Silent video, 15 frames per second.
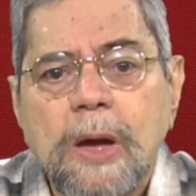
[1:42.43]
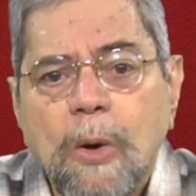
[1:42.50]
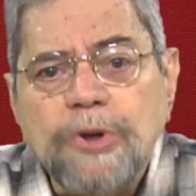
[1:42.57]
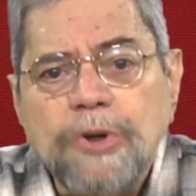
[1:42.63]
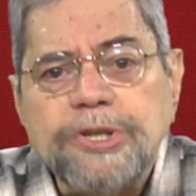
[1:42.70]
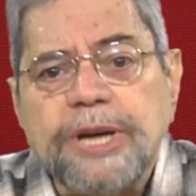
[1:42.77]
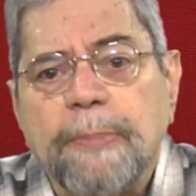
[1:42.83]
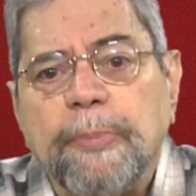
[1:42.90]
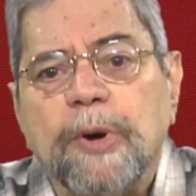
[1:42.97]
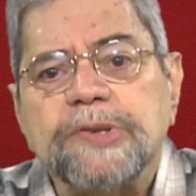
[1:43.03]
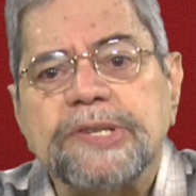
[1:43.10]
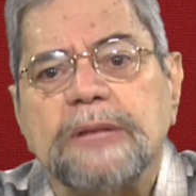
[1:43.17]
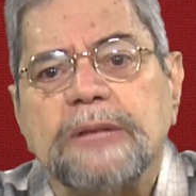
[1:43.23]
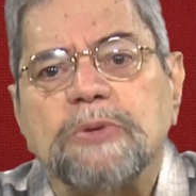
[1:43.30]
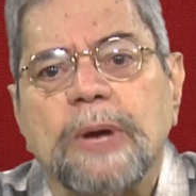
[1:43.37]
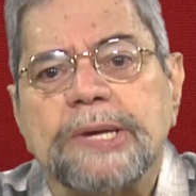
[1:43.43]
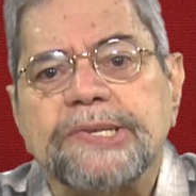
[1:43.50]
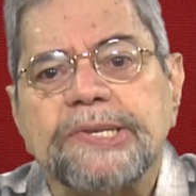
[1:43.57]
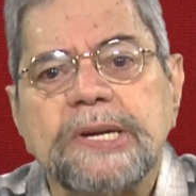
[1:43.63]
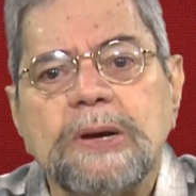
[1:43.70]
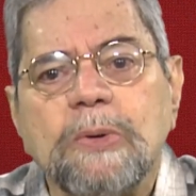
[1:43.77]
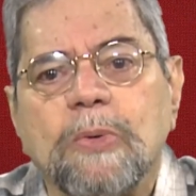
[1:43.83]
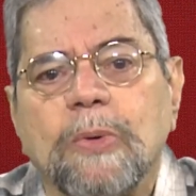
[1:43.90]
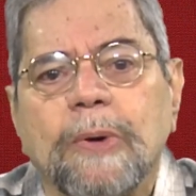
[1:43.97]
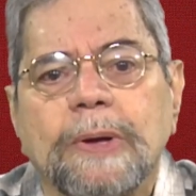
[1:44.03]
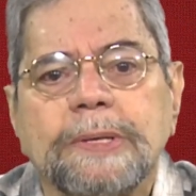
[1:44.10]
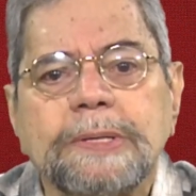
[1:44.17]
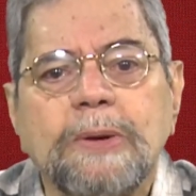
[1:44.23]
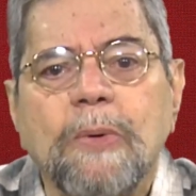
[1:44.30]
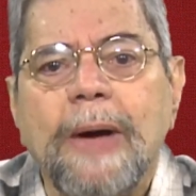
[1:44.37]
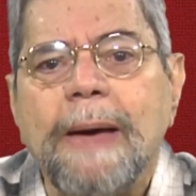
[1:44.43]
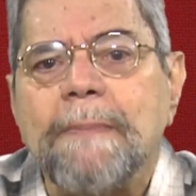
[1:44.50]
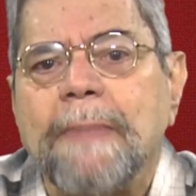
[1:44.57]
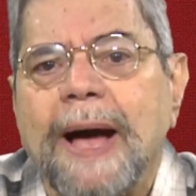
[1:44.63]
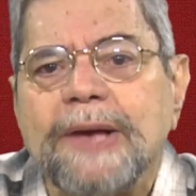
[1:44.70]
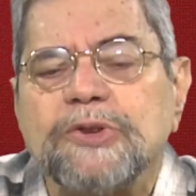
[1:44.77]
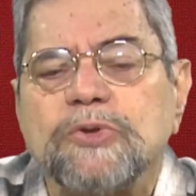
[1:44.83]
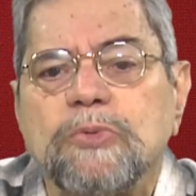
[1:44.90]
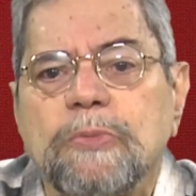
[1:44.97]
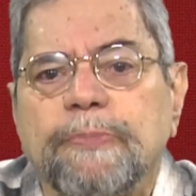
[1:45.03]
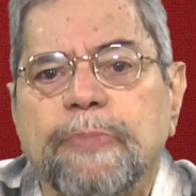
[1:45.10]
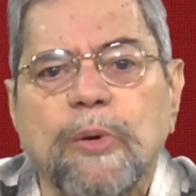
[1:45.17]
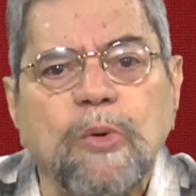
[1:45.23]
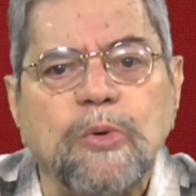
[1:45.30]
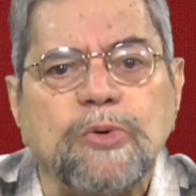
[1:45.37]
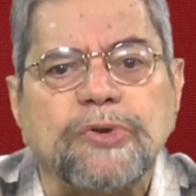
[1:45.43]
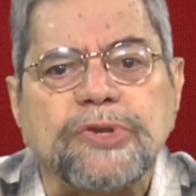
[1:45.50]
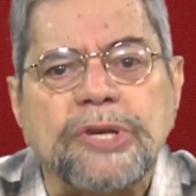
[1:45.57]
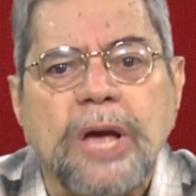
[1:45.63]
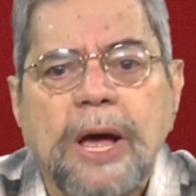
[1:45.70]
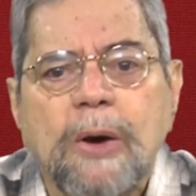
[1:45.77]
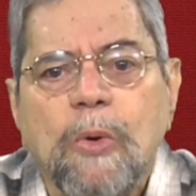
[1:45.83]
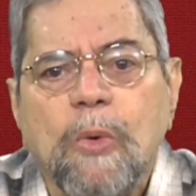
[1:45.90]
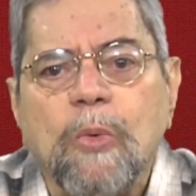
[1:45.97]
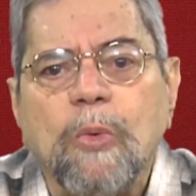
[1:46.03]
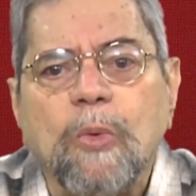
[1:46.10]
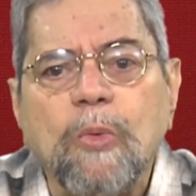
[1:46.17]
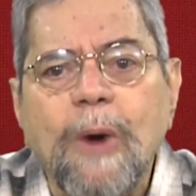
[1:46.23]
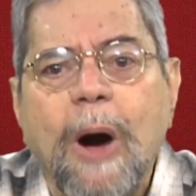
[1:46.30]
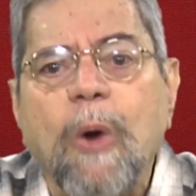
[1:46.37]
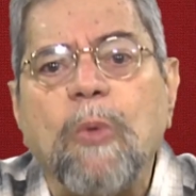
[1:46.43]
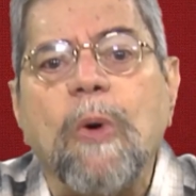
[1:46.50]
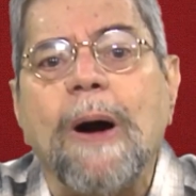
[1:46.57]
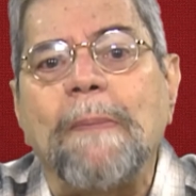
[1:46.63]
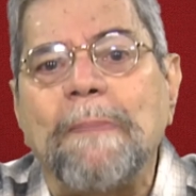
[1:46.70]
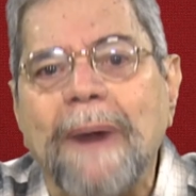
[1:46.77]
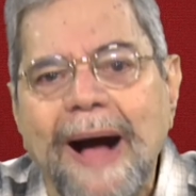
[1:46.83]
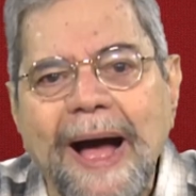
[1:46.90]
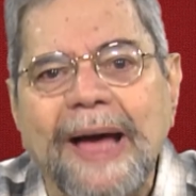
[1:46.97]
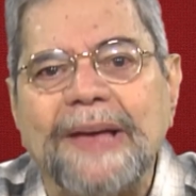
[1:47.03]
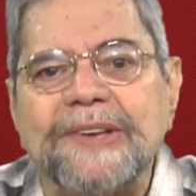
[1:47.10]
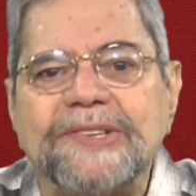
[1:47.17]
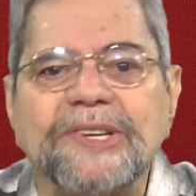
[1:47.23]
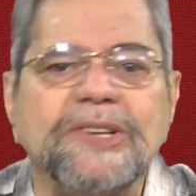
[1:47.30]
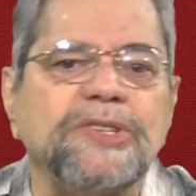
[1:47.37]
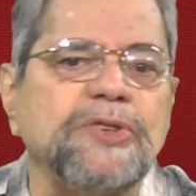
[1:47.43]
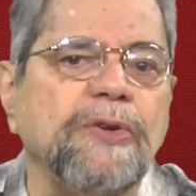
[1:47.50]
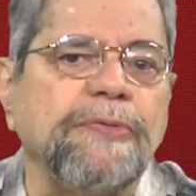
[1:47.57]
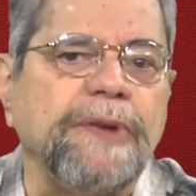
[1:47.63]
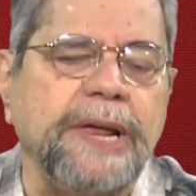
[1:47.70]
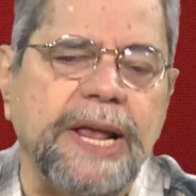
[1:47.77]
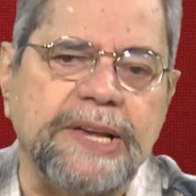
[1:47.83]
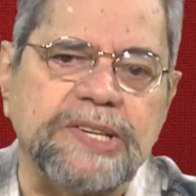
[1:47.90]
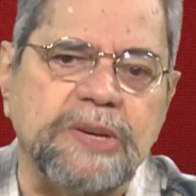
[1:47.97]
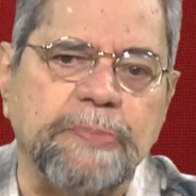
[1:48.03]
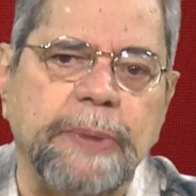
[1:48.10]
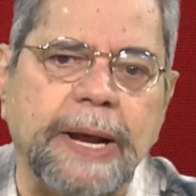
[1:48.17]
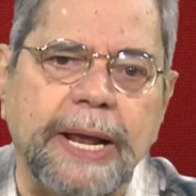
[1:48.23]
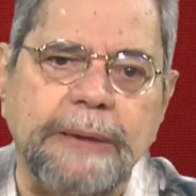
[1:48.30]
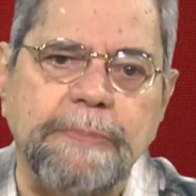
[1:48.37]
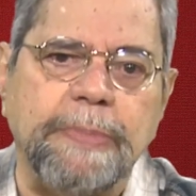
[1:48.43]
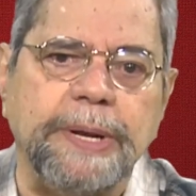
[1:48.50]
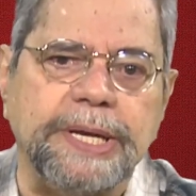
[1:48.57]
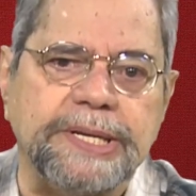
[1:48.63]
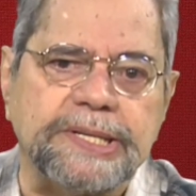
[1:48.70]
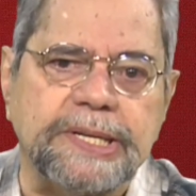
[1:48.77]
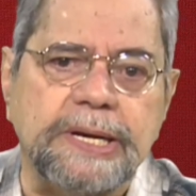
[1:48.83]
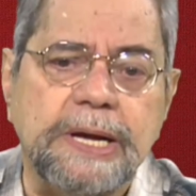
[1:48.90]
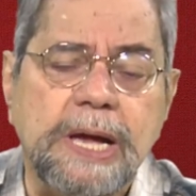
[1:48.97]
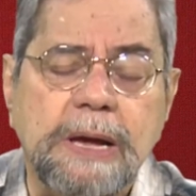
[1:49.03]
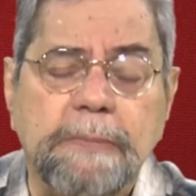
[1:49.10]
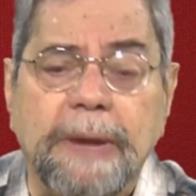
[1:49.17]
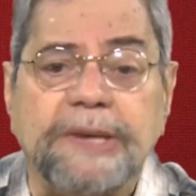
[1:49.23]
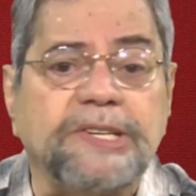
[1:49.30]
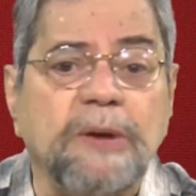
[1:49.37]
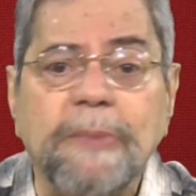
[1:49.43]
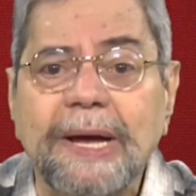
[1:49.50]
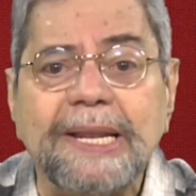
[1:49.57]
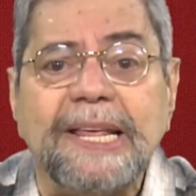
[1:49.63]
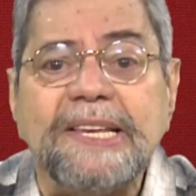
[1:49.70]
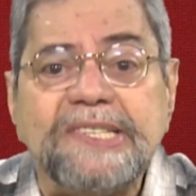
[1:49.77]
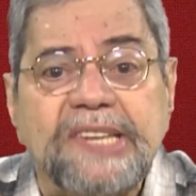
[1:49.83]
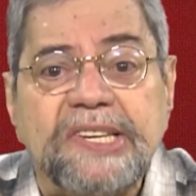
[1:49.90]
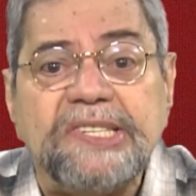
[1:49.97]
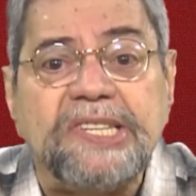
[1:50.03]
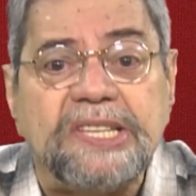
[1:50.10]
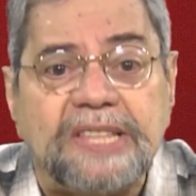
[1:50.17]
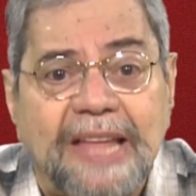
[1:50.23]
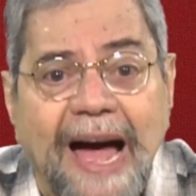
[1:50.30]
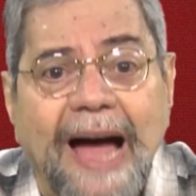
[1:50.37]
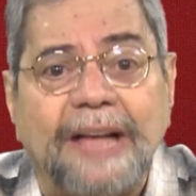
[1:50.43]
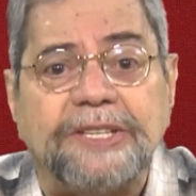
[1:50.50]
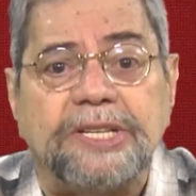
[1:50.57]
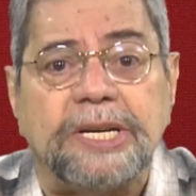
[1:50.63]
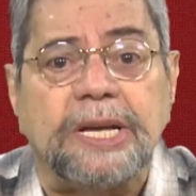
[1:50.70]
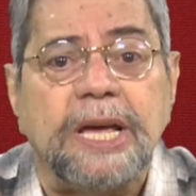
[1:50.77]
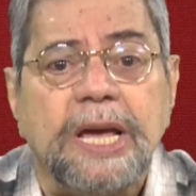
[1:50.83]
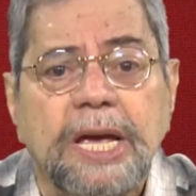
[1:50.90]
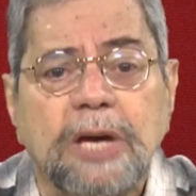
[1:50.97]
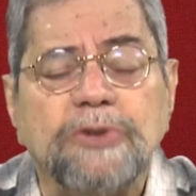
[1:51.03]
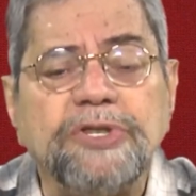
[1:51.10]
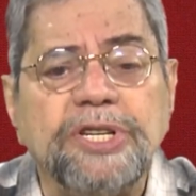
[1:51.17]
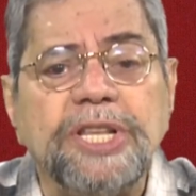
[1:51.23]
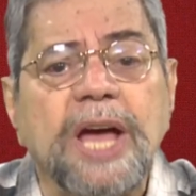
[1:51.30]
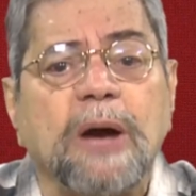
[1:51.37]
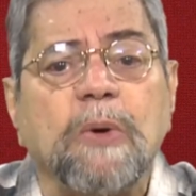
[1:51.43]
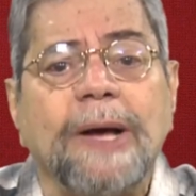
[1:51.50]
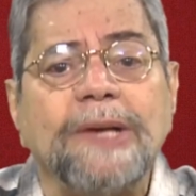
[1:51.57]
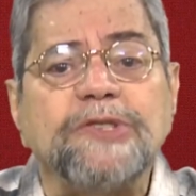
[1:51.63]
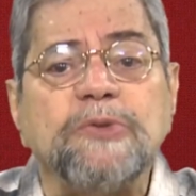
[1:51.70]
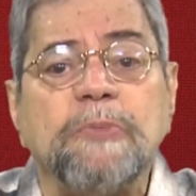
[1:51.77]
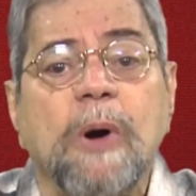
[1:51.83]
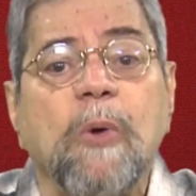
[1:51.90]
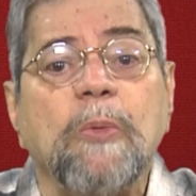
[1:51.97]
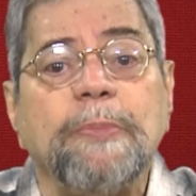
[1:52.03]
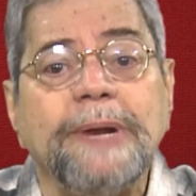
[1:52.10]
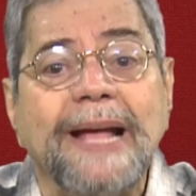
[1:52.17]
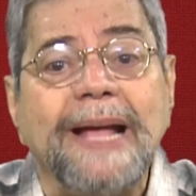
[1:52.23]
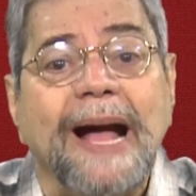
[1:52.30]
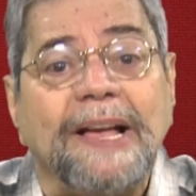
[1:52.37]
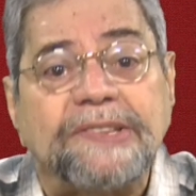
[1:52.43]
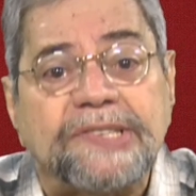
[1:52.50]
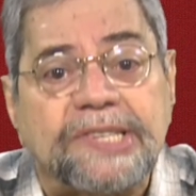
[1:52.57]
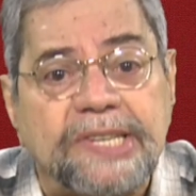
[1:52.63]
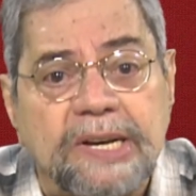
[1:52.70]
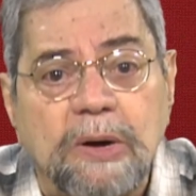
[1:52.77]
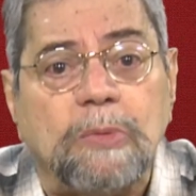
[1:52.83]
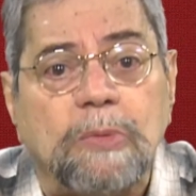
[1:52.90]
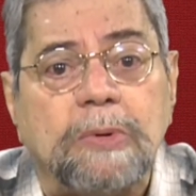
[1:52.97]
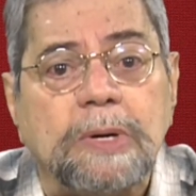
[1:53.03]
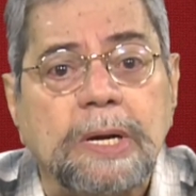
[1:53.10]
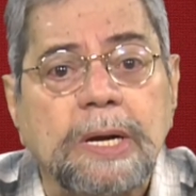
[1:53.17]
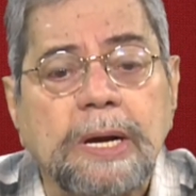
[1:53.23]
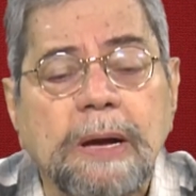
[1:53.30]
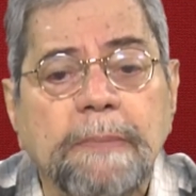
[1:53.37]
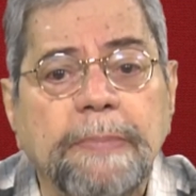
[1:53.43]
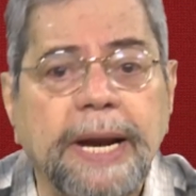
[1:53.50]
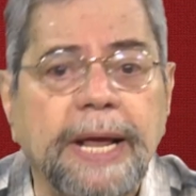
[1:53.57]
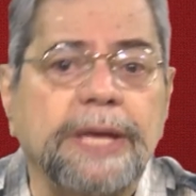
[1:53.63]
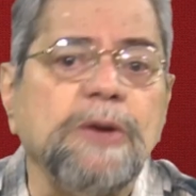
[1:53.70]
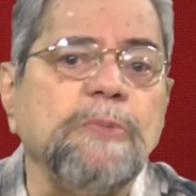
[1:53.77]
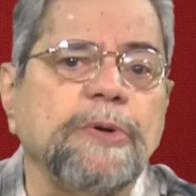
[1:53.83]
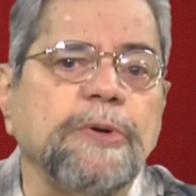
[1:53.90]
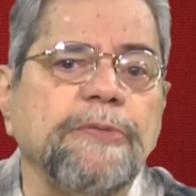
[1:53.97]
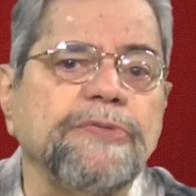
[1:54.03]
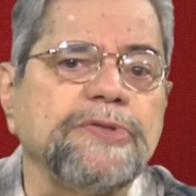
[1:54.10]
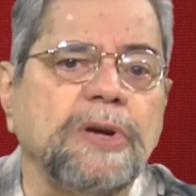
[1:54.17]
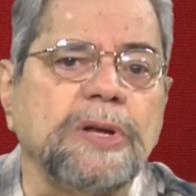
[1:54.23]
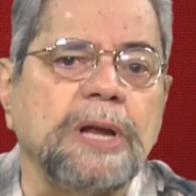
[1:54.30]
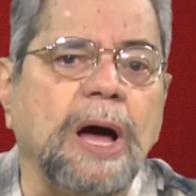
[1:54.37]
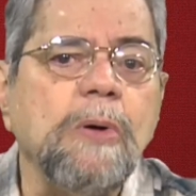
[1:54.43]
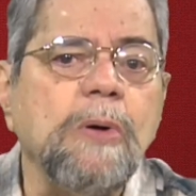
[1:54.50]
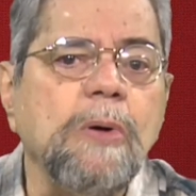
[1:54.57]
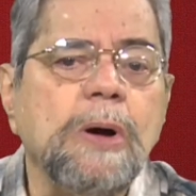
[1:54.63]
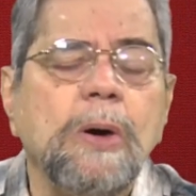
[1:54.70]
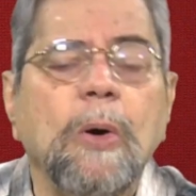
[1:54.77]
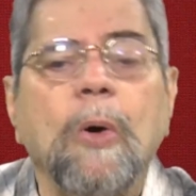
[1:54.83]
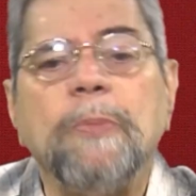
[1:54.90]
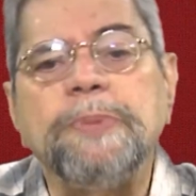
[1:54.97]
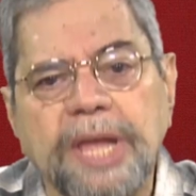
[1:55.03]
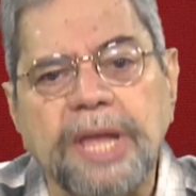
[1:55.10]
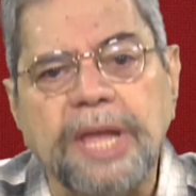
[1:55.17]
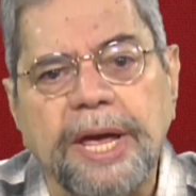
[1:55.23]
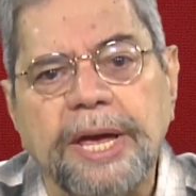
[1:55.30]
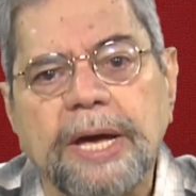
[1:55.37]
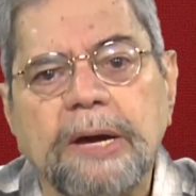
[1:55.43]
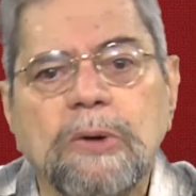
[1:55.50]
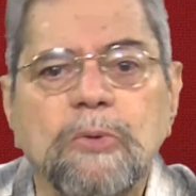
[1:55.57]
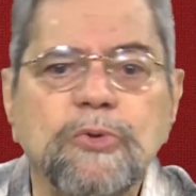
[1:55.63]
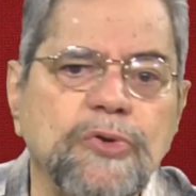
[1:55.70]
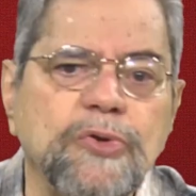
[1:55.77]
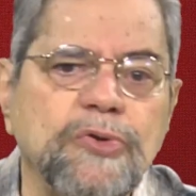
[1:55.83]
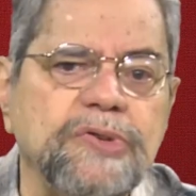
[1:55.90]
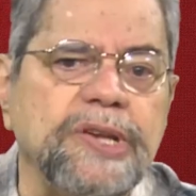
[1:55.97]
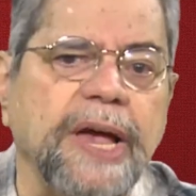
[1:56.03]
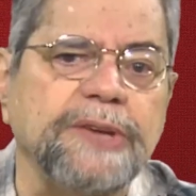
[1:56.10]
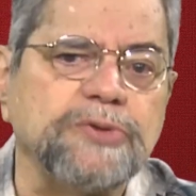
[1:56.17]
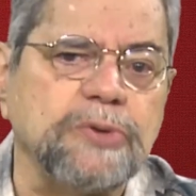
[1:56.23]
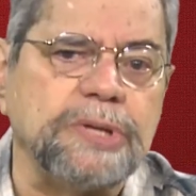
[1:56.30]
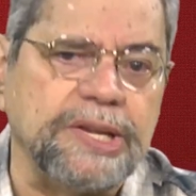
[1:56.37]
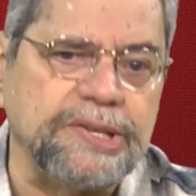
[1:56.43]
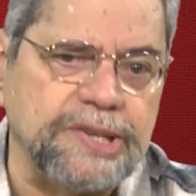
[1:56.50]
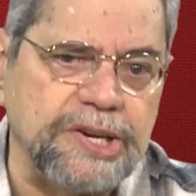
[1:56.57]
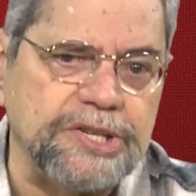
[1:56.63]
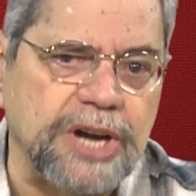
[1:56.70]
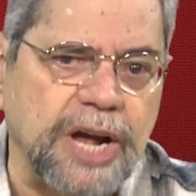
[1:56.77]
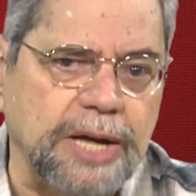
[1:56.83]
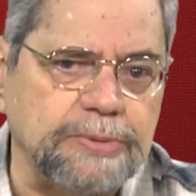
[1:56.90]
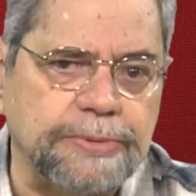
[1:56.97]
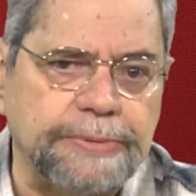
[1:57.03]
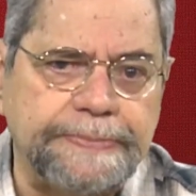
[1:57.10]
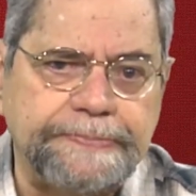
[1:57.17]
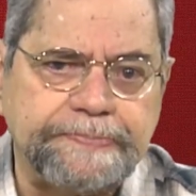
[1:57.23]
Hoje, a pós-graduação não é mais um plus, um, um, algo a mais que se oferece para a empresa, mas é uma necessidade, eu diria quase uma obrigação, para que um profissional obtenha o sucesso desejado.